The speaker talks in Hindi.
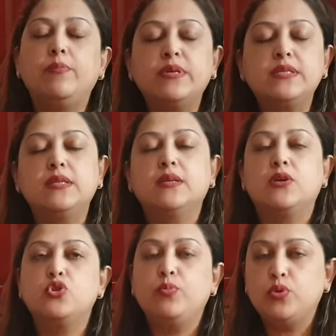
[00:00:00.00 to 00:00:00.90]
पसंद का
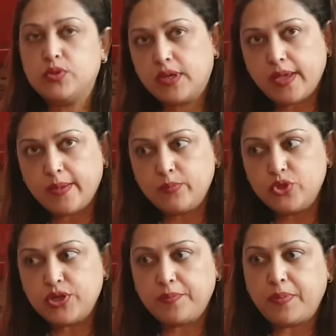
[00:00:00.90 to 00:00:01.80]
जो म्यूज़िक है
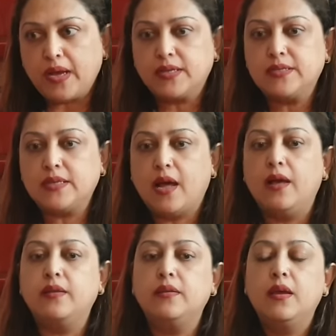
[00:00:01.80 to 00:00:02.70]
मुझे
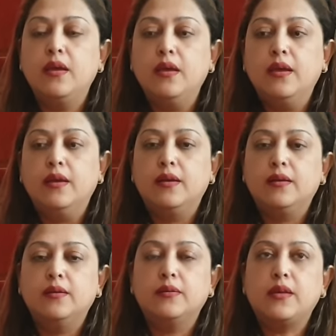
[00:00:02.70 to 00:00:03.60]
पाकिस्तान
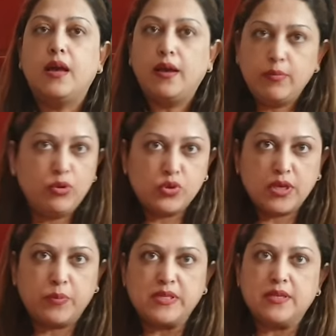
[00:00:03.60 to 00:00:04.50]
का हर
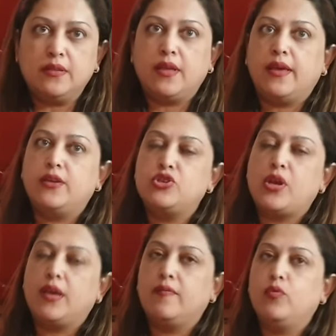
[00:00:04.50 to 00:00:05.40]
म्यूज़िक पसंद है
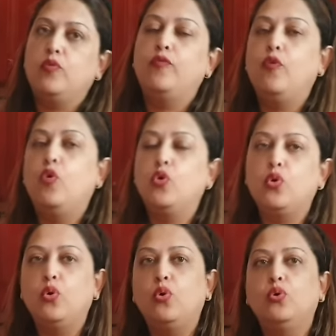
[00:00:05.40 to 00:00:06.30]
चाहे वो फोक
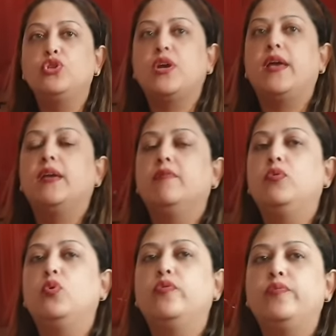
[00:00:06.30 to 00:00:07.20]
हो चाहे
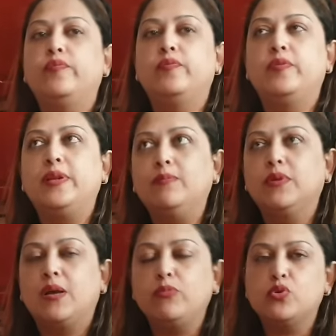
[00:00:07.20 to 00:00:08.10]
वो फ़िल्म
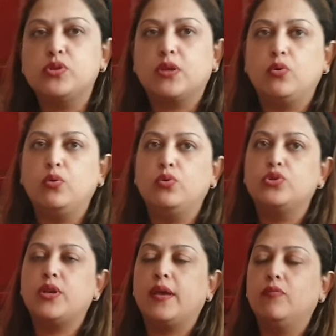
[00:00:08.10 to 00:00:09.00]
का म्यूज़िक हो
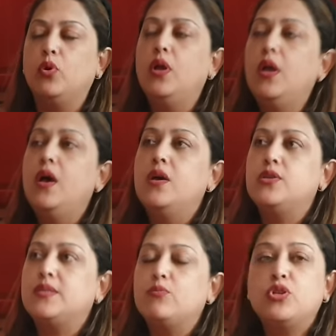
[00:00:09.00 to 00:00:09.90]
चाहे वो
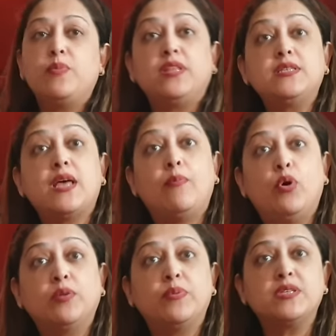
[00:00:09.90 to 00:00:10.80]
जैसे मुझे मेदी साहब
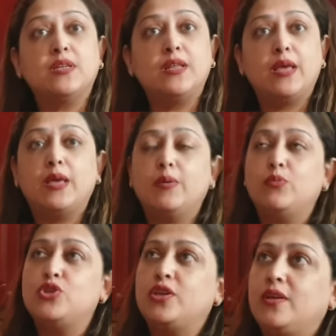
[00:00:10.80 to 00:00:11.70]
बहुत पसंद हैं
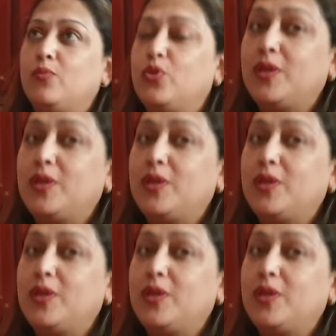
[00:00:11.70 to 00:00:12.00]
मुझे मुन्नी